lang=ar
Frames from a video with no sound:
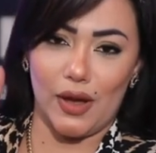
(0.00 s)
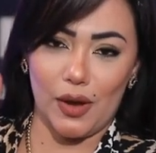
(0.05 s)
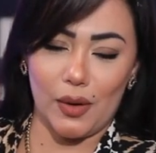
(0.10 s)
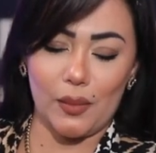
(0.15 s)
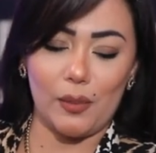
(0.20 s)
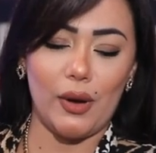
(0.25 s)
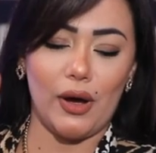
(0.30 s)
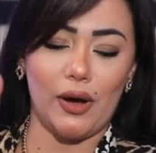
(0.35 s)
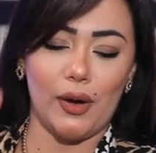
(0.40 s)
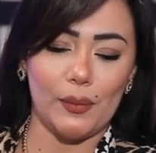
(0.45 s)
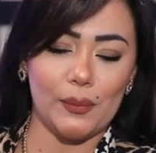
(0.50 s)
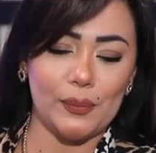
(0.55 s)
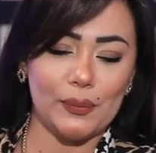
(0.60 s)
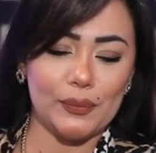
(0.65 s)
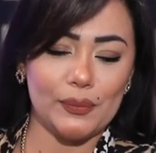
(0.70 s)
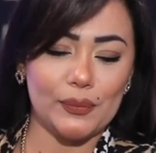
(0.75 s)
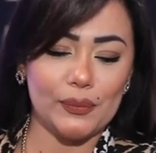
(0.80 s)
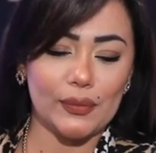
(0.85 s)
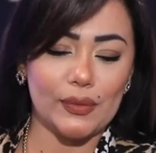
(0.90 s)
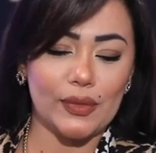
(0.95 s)
أربعة
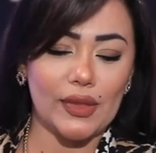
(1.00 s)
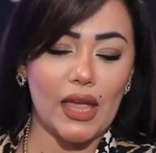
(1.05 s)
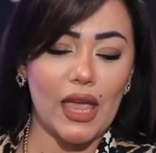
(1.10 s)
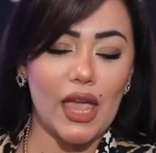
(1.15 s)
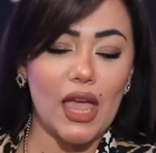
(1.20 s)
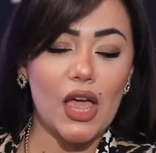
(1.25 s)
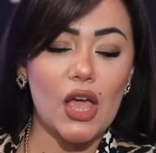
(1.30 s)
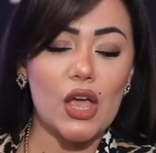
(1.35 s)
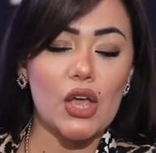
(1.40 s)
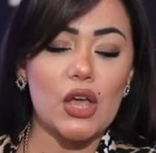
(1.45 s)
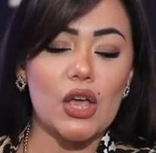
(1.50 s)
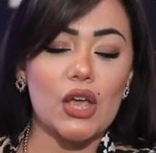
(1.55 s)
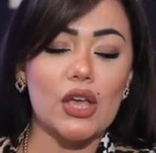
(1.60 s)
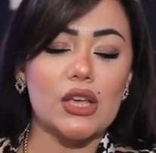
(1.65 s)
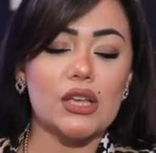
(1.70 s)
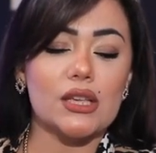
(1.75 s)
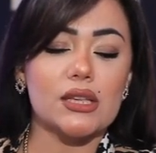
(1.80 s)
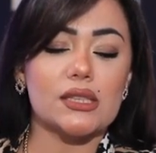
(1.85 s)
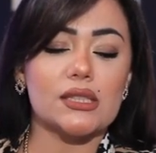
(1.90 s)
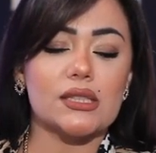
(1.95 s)

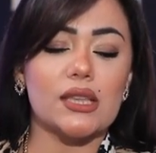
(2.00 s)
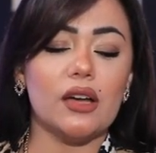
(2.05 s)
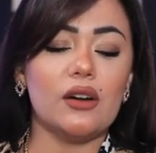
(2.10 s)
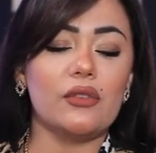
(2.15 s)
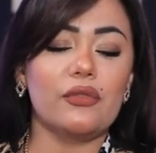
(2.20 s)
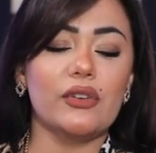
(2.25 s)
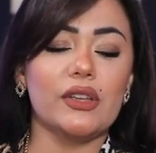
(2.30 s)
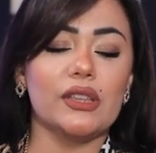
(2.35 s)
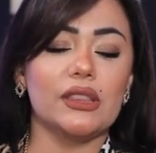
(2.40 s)
صرف